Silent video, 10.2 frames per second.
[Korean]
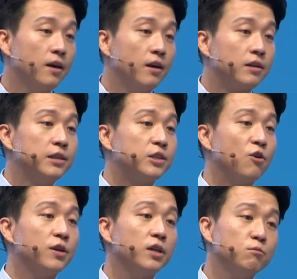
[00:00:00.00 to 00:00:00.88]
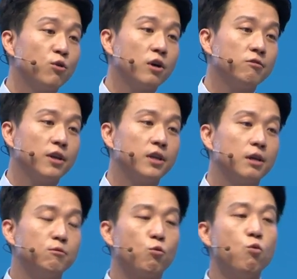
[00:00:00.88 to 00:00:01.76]
그 정의에는 뭐라고 돼
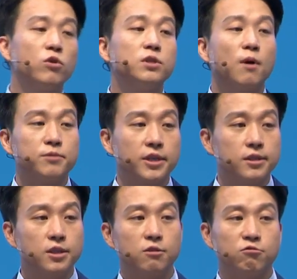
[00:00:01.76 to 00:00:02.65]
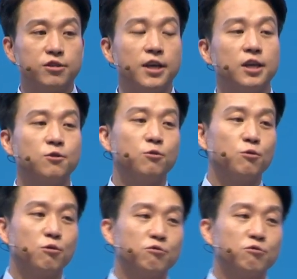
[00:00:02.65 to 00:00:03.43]
있냐면 공급 업체를 2~3개 정도로